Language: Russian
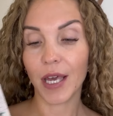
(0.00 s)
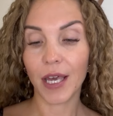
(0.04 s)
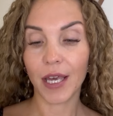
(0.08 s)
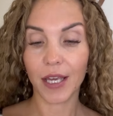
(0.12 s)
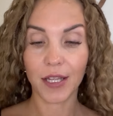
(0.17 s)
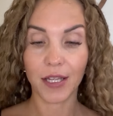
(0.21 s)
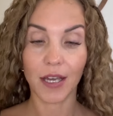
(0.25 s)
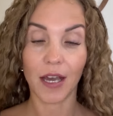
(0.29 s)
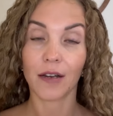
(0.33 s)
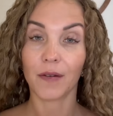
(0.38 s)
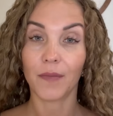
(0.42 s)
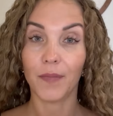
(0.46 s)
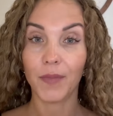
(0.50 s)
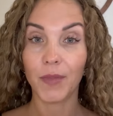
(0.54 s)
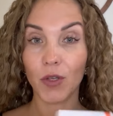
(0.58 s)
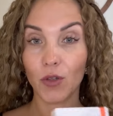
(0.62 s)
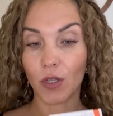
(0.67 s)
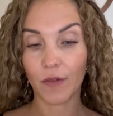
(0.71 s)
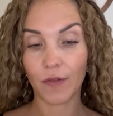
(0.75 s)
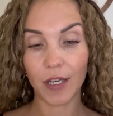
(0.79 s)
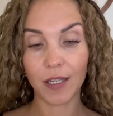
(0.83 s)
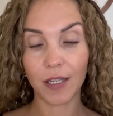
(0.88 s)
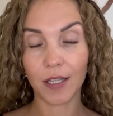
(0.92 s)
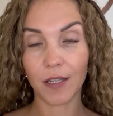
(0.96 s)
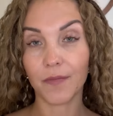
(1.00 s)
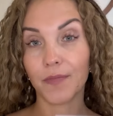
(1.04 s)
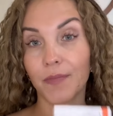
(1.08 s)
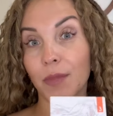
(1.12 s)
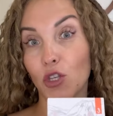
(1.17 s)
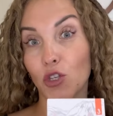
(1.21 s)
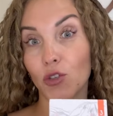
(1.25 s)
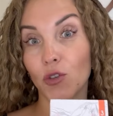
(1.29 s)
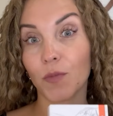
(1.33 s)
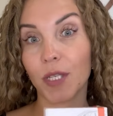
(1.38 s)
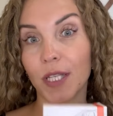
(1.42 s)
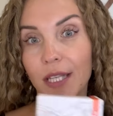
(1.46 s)
Итак, ну давайте
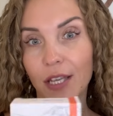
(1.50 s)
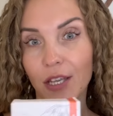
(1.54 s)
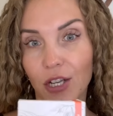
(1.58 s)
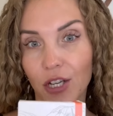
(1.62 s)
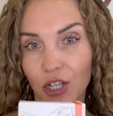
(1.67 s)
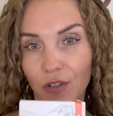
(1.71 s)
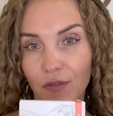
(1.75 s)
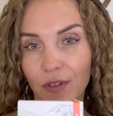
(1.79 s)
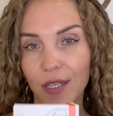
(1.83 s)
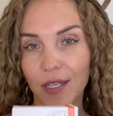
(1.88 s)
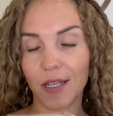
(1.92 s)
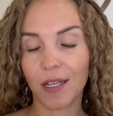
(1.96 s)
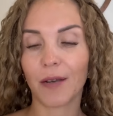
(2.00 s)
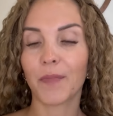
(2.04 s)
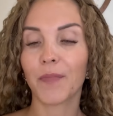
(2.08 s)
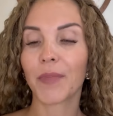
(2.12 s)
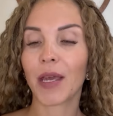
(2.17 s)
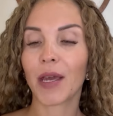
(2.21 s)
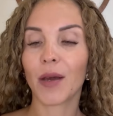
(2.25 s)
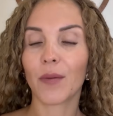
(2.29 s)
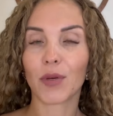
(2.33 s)
начнем с нейроживителя,